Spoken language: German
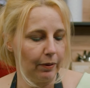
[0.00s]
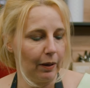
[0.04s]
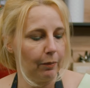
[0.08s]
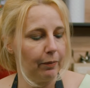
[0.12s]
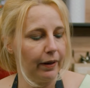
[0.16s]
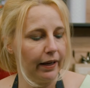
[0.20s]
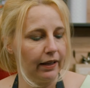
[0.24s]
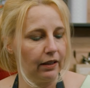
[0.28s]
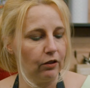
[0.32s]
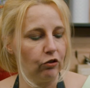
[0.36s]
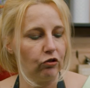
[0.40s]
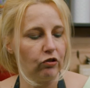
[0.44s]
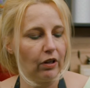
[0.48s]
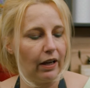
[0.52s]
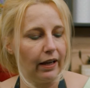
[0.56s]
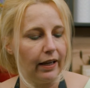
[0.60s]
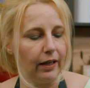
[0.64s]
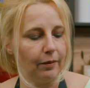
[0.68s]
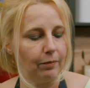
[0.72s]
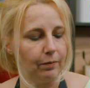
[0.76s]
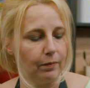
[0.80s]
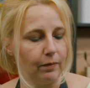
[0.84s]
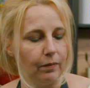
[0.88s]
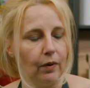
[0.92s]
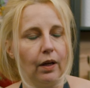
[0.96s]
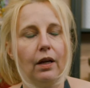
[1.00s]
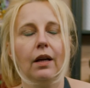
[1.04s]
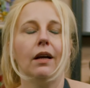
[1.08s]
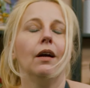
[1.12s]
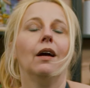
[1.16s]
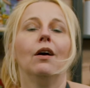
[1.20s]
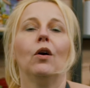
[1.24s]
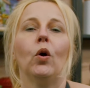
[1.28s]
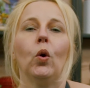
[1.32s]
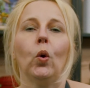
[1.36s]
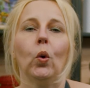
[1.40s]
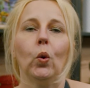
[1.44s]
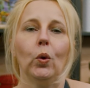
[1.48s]
paar Baconscheiben
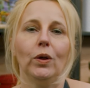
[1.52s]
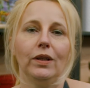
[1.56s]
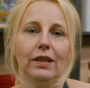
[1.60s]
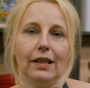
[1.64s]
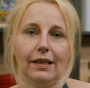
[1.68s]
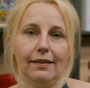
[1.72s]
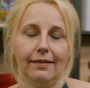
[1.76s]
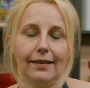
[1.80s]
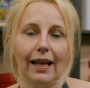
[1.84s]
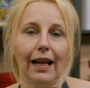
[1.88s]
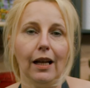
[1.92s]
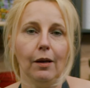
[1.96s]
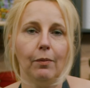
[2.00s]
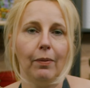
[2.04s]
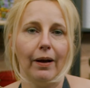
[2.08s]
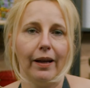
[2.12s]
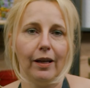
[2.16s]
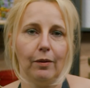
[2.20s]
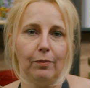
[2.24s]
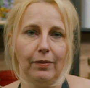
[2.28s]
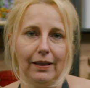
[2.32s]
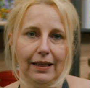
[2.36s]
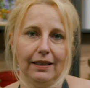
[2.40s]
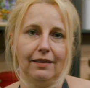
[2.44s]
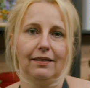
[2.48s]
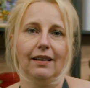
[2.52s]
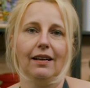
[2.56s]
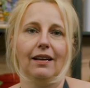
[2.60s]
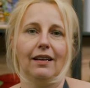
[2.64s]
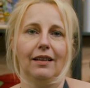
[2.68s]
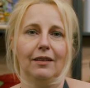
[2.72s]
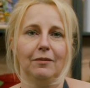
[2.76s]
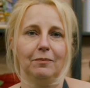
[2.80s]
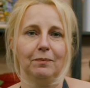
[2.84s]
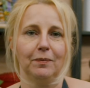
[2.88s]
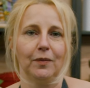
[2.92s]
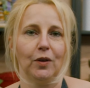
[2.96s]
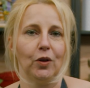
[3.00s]
und
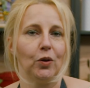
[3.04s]
Salbeiblätter.